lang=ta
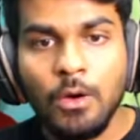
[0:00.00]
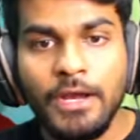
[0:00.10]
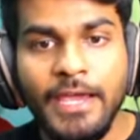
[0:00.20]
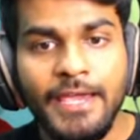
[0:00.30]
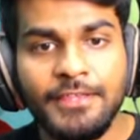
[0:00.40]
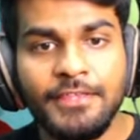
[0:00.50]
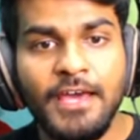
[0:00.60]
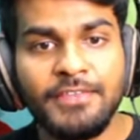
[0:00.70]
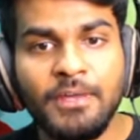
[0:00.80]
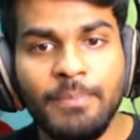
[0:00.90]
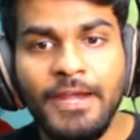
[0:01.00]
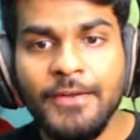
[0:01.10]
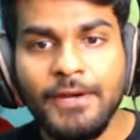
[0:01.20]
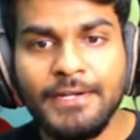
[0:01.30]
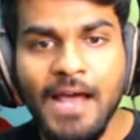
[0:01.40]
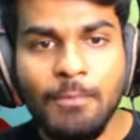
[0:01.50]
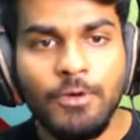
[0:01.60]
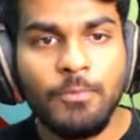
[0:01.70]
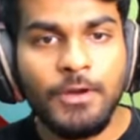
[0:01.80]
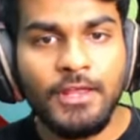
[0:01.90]
ஓகே இதுதான் இந்த பில்டிங்கோட
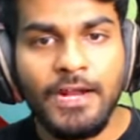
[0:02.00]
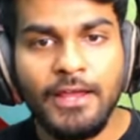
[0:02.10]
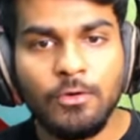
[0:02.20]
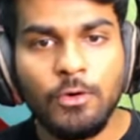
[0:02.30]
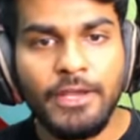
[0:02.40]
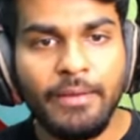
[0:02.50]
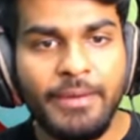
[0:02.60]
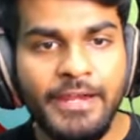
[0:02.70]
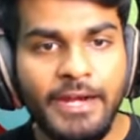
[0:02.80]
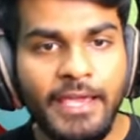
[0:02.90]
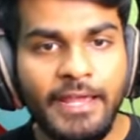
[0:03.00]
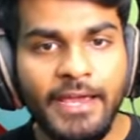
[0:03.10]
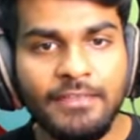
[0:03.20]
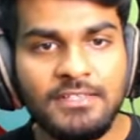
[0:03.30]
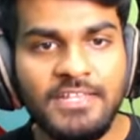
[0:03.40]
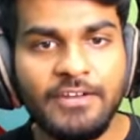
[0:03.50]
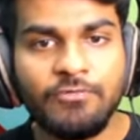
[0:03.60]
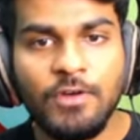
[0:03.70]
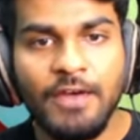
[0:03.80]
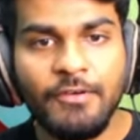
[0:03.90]
டாப்புக்கு போறதுக்கான ரோடு அப்படின்னு நினைக்கிறேன் இந்த சைடு
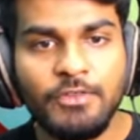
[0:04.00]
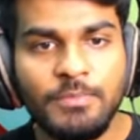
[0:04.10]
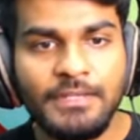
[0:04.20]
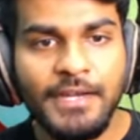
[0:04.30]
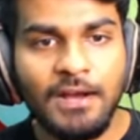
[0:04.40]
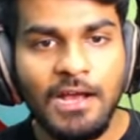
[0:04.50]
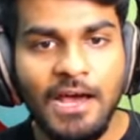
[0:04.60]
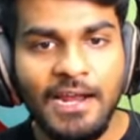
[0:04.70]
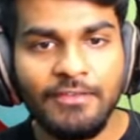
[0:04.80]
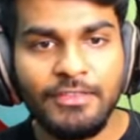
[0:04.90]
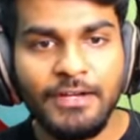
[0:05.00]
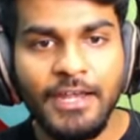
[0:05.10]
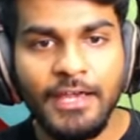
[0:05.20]
ஃபுல்லாகவே வந்து பாத்தீங்கன்னா காரா வந்துட்டே